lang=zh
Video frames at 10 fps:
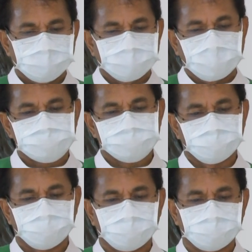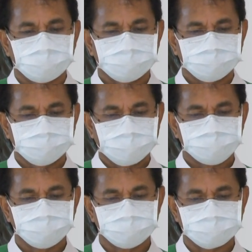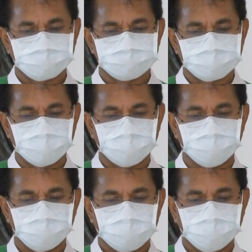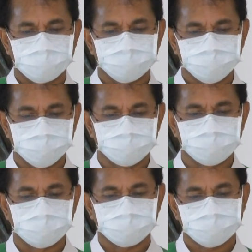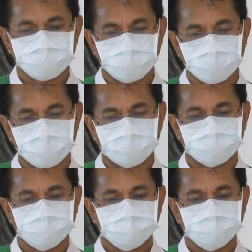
那时候，耶稣正在和群众说话，